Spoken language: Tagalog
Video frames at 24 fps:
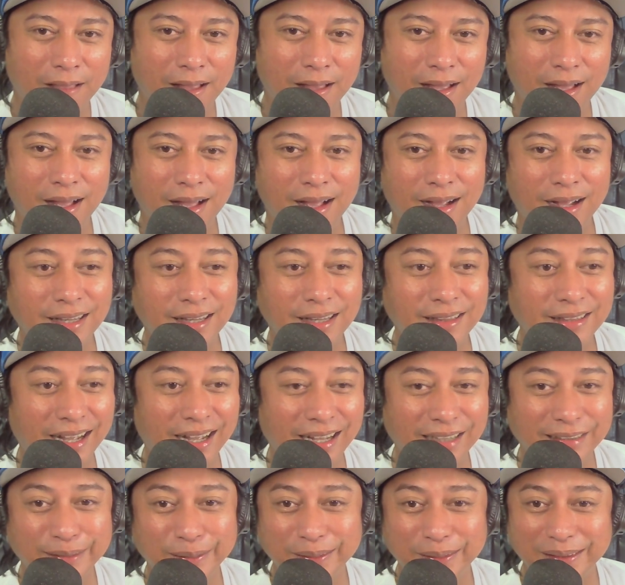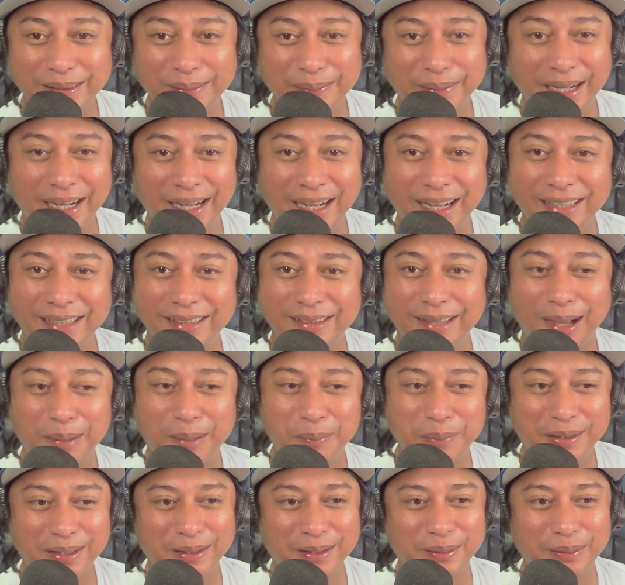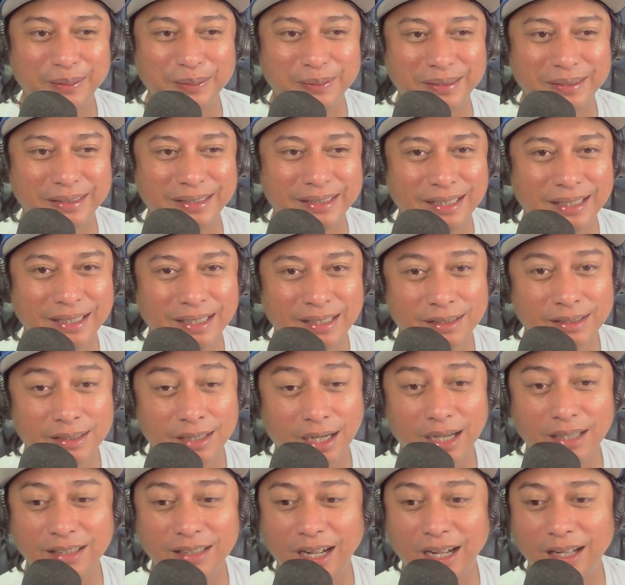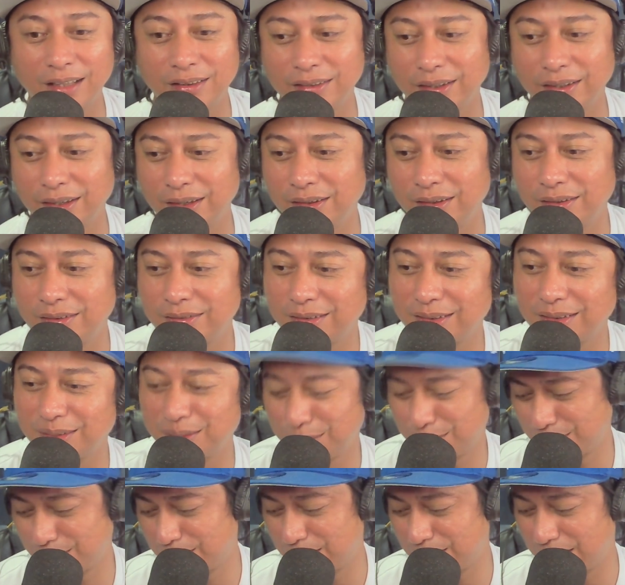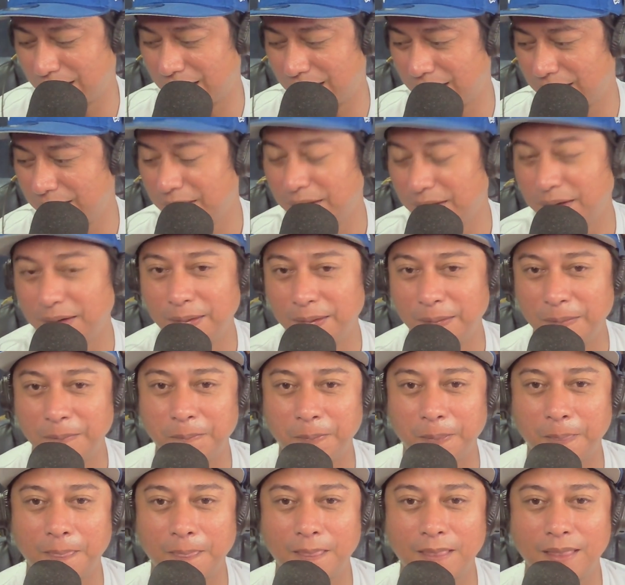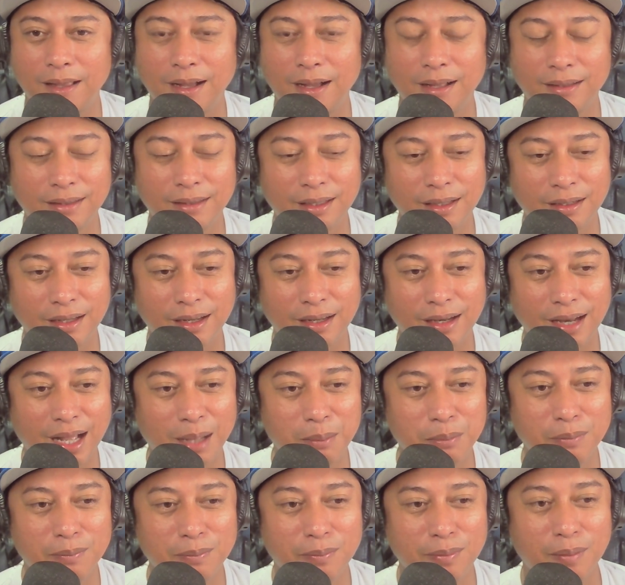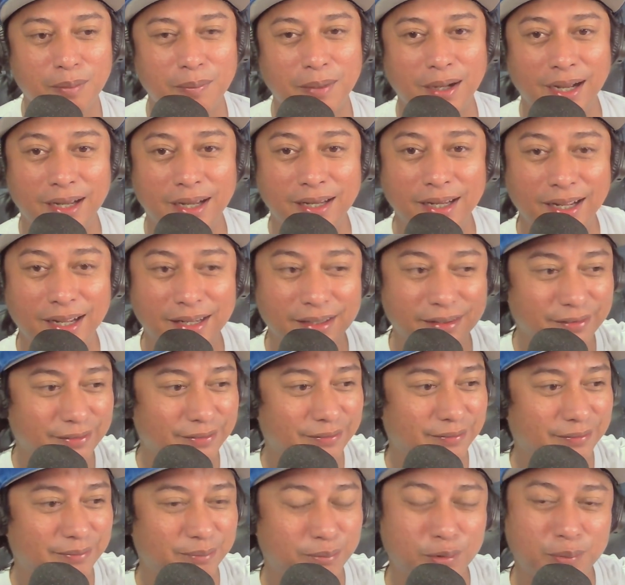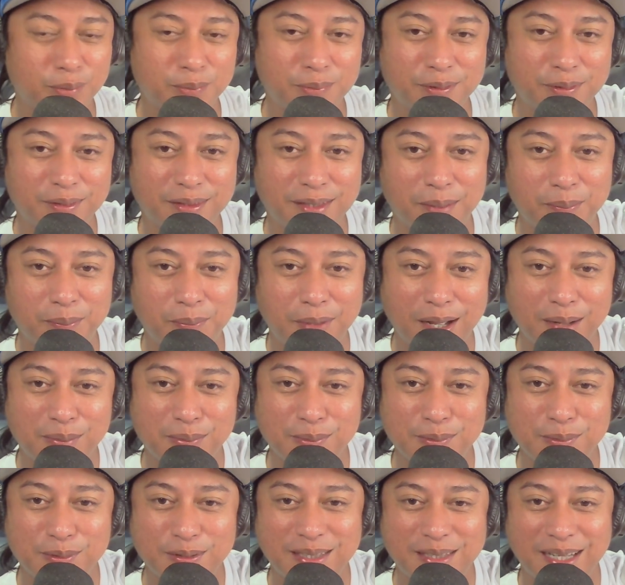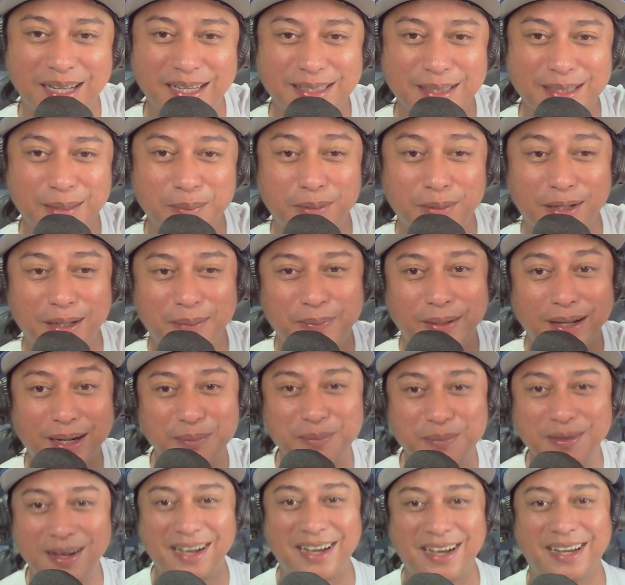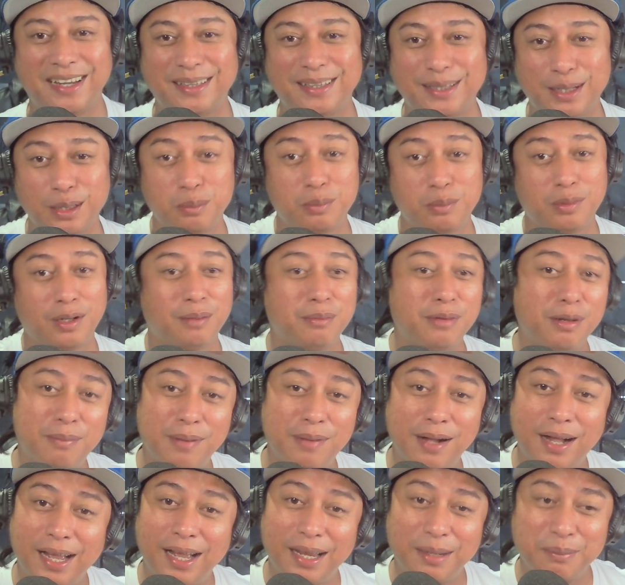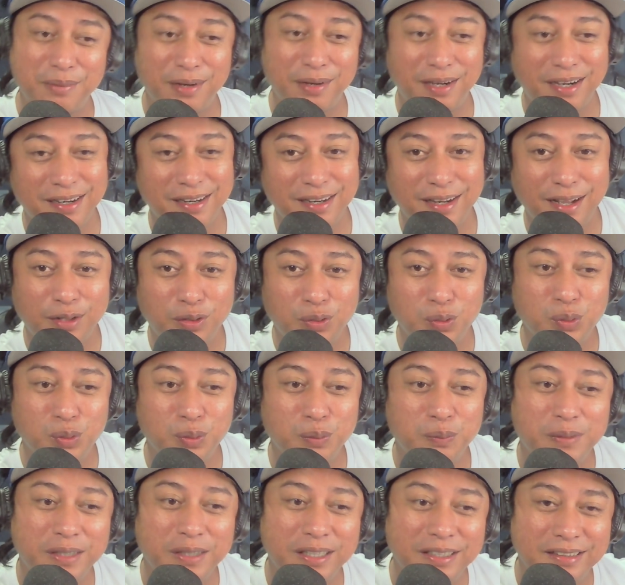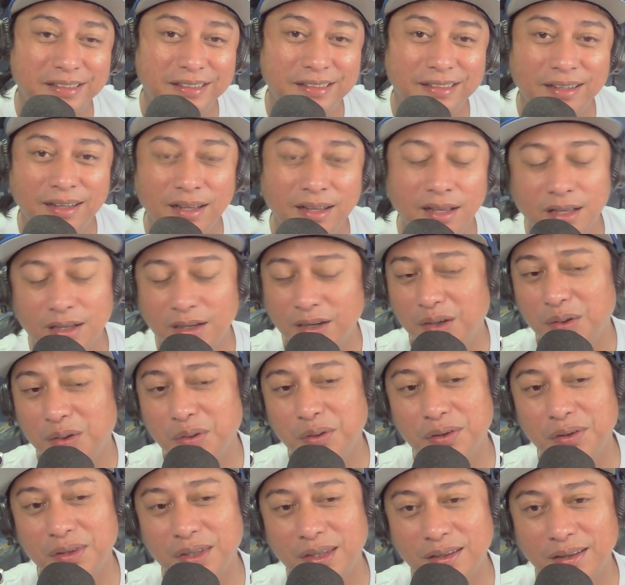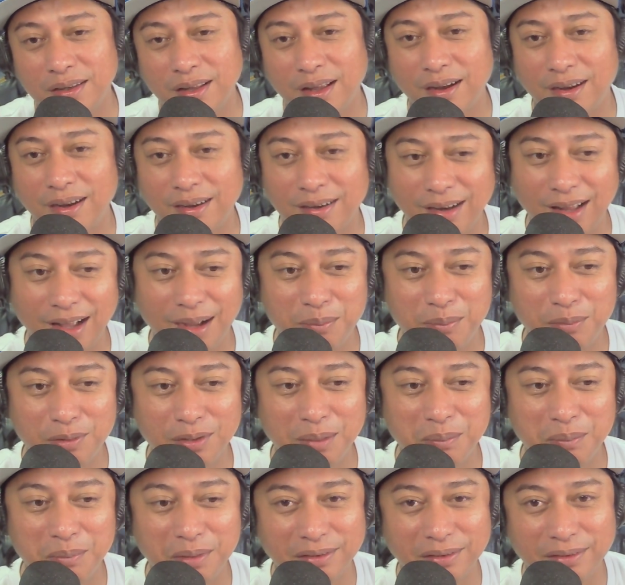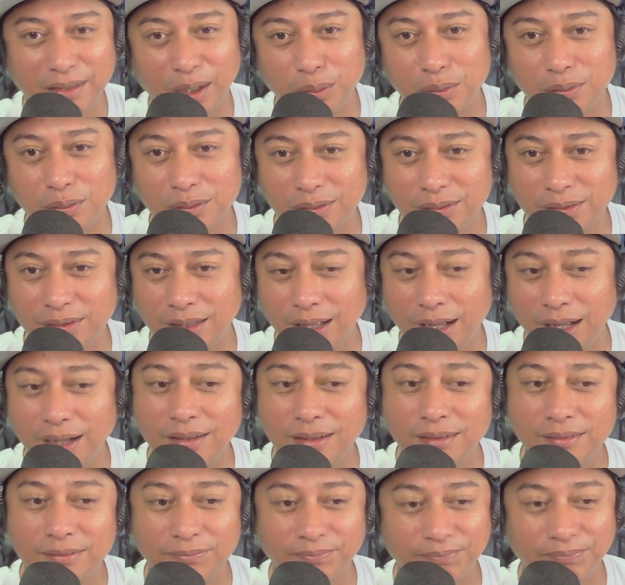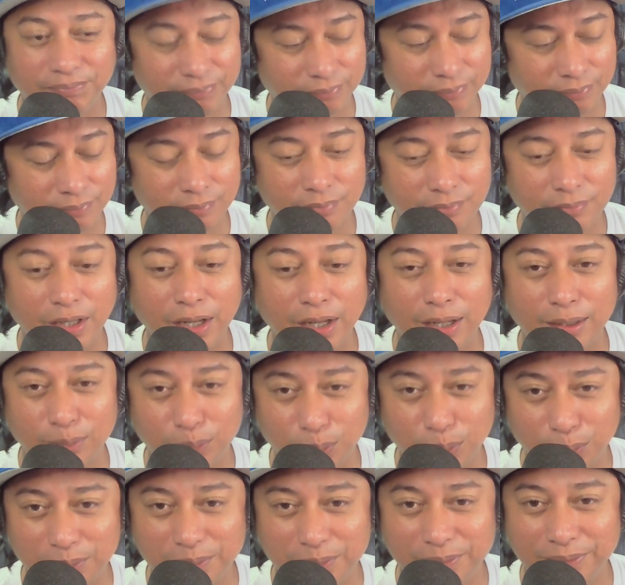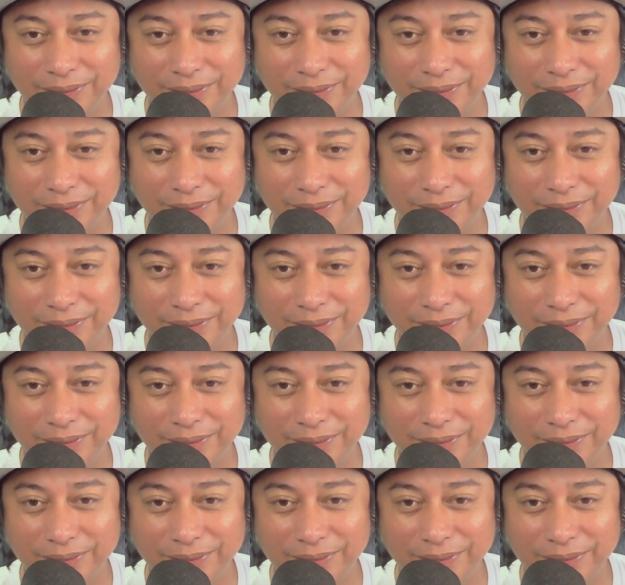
Nakakaganda kasi yun, di ba? Ang daming ano doon eh. Tsaka dati, sa totoo lang, dati kailangan mong bumayad pupunta para pumunta ka sa bar para makita ng mga babae mga nakatupis. Ngayon hindi na, kailangan mo lang mag-download ng TikTok.